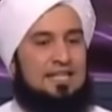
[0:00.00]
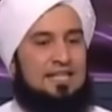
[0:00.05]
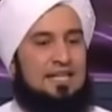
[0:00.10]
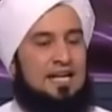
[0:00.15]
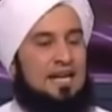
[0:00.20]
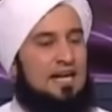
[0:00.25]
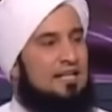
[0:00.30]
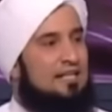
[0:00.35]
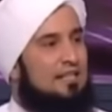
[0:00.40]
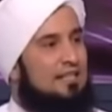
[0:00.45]

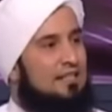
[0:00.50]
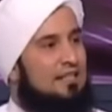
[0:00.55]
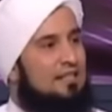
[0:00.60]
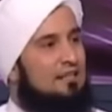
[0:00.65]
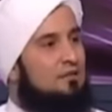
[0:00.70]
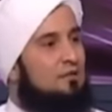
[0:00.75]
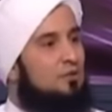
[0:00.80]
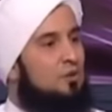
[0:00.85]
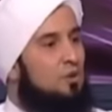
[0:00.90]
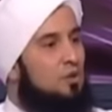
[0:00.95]
كان
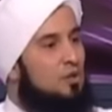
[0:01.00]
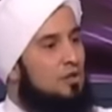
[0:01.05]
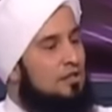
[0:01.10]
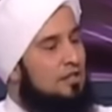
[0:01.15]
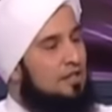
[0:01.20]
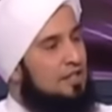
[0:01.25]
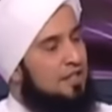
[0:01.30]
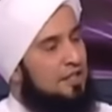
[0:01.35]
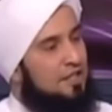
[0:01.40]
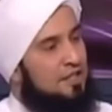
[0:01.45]

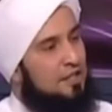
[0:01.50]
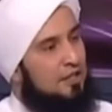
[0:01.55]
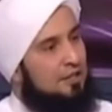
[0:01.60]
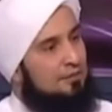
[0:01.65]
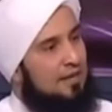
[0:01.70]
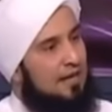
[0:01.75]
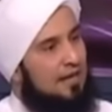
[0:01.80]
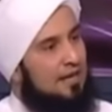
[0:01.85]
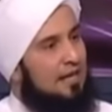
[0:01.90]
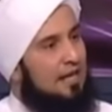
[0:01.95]
كل
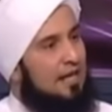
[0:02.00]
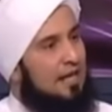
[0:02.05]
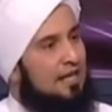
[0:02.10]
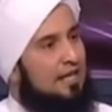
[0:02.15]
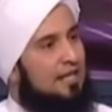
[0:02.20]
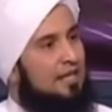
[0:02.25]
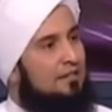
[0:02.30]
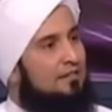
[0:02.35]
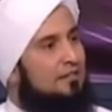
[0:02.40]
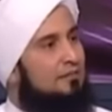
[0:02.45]
كبار
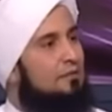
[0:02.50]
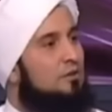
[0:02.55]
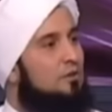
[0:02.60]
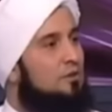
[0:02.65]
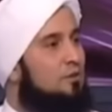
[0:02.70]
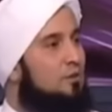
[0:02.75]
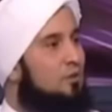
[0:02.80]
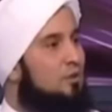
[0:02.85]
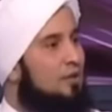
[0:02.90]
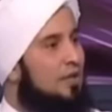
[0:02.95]
الحي
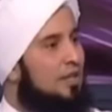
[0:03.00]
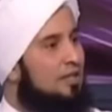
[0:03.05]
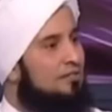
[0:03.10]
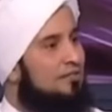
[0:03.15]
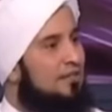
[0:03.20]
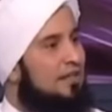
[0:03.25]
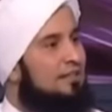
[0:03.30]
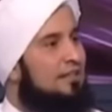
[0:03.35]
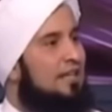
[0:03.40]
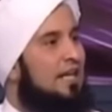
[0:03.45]
يعتبرون كل
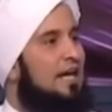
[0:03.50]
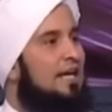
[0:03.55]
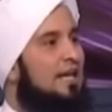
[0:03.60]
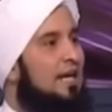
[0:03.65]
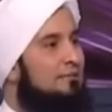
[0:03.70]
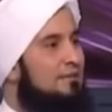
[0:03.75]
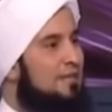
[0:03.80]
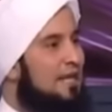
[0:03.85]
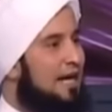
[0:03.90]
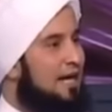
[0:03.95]
أطفال الحي
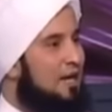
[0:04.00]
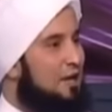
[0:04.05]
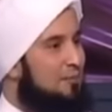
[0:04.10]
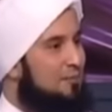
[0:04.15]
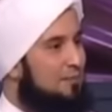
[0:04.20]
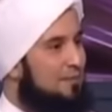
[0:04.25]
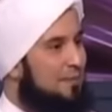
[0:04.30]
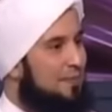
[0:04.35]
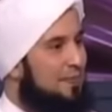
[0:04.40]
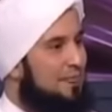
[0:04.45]
أبنائهم
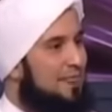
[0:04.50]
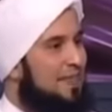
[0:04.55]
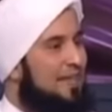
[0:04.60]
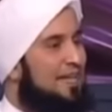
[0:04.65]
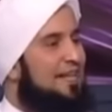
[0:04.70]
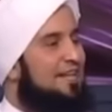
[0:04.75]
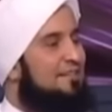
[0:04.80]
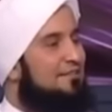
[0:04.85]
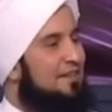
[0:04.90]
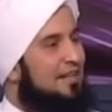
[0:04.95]
نعم
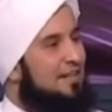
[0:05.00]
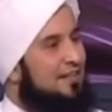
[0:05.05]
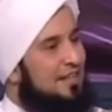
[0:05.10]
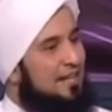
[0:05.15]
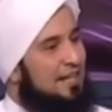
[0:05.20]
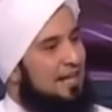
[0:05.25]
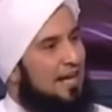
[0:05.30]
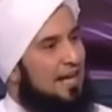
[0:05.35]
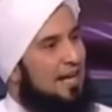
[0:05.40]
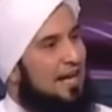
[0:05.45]

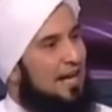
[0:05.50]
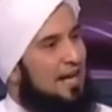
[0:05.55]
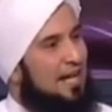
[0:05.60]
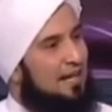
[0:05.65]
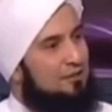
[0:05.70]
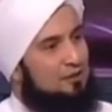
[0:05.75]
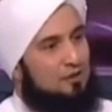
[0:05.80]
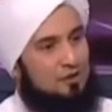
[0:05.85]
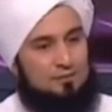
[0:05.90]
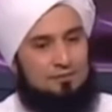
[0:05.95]
فإذا رأى
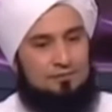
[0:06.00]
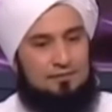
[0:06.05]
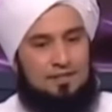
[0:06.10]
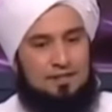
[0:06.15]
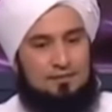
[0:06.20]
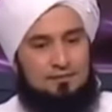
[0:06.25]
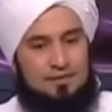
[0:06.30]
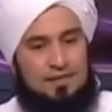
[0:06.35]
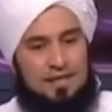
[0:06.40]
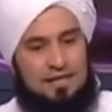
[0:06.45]
أحدهم
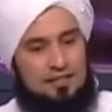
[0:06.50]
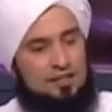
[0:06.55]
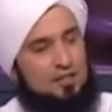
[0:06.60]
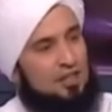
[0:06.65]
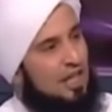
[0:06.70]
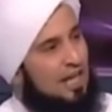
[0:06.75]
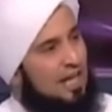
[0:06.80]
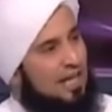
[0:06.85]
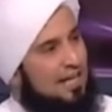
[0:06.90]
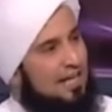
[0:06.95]
ابن
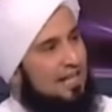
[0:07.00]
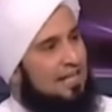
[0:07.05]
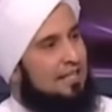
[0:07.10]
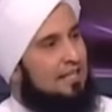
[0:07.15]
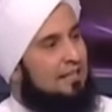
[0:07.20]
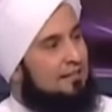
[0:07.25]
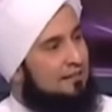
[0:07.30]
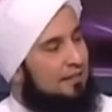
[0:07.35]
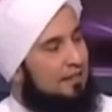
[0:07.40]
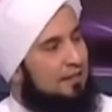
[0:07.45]
جاره
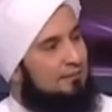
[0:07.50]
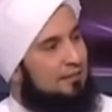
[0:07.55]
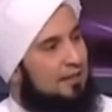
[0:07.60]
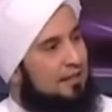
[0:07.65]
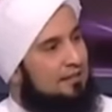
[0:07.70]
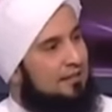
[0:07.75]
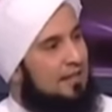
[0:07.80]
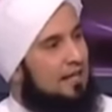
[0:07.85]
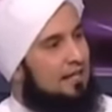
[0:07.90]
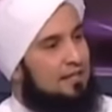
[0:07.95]
يرتكب
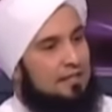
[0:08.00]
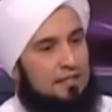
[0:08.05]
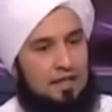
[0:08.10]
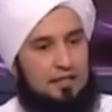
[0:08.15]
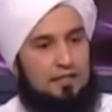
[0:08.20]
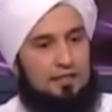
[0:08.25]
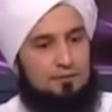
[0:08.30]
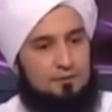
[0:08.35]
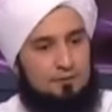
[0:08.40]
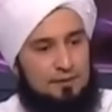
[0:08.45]
خطأ
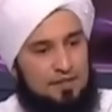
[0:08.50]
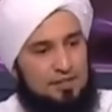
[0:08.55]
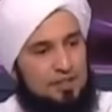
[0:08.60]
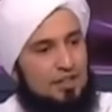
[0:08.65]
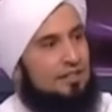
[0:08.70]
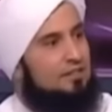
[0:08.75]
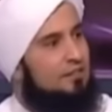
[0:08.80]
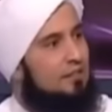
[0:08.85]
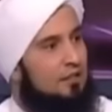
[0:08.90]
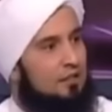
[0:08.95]
يأتي
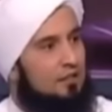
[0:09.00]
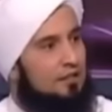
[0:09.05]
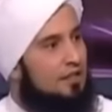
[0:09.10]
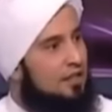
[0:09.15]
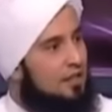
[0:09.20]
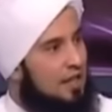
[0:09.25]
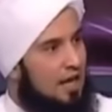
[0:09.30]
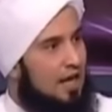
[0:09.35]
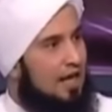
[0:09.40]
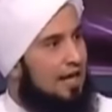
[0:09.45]
مباشرة
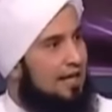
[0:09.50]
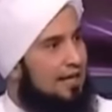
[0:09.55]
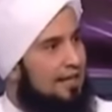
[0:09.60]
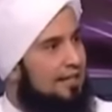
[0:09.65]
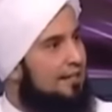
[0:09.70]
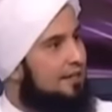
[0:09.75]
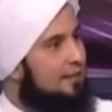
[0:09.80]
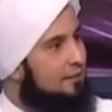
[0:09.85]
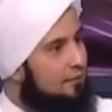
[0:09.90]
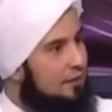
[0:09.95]
ينهاه
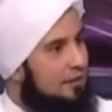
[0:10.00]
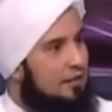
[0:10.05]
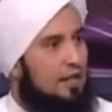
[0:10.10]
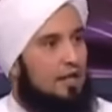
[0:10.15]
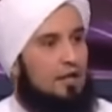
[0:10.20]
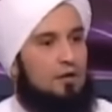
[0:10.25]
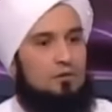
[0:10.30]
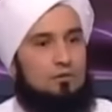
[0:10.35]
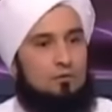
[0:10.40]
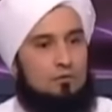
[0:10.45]

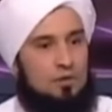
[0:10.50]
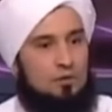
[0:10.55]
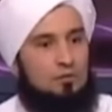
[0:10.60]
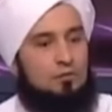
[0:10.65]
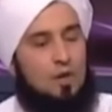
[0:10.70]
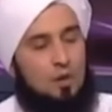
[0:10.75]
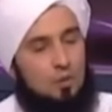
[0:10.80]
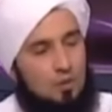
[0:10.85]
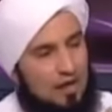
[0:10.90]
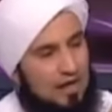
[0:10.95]
وينهره
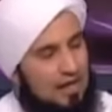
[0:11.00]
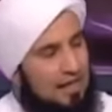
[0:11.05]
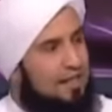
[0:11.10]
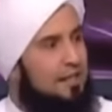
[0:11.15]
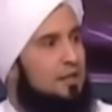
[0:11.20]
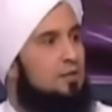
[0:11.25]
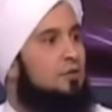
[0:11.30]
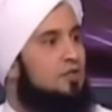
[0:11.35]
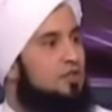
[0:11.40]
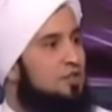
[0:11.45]
وهو
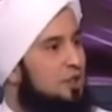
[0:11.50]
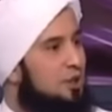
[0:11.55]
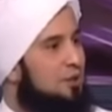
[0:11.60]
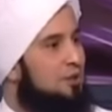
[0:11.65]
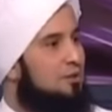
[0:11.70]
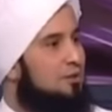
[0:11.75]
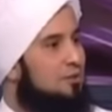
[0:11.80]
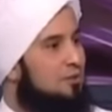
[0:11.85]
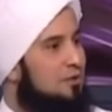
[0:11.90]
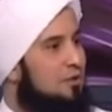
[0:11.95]
الذي
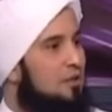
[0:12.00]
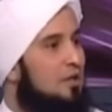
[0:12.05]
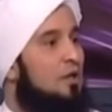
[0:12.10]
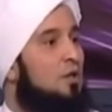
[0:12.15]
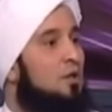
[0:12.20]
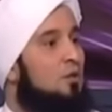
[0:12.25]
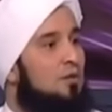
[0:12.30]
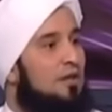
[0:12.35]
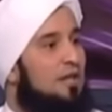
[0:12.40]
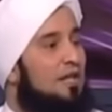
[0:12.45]
يوجهه
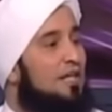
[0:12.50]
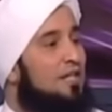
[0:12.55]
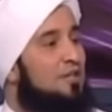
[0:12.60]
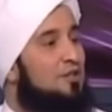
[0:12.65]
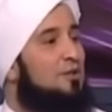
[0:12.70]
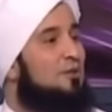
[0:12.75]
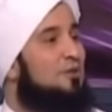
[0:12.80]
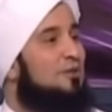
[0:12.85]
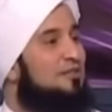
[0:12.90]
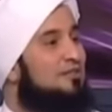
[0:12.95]
نعم. ولا
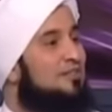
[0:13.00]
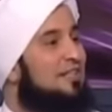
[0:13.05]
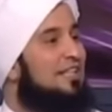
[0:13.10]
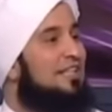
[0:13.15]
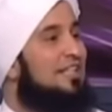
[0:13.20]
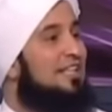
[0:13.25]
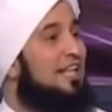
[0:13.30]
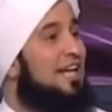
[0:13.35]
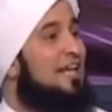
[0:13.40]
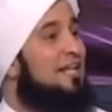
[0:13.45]
يجرؤ
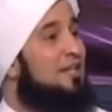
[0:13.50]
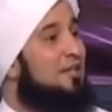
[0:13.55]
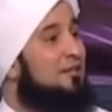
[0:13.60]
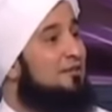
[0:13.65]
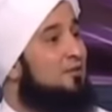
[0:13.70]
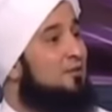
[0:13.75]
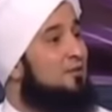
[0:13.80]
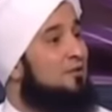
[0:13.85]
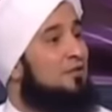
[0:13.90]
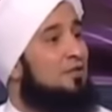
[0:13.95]
الصغير أن
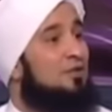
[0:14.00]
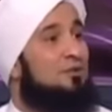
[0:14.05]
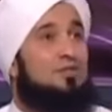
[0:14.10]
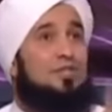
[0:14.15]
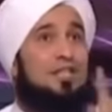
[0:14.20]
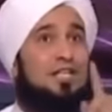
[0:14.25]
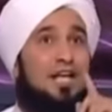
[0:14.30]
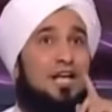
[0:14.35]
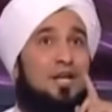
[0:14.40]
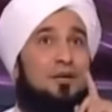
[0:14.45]
يرفض
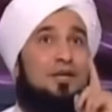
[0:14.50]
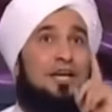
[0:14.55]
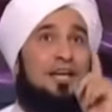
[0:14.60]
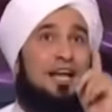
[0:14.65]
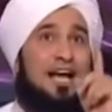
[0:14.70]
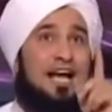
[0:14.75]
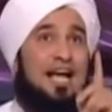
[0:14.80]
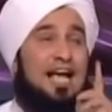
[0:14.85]
التوجيه لأنه يراه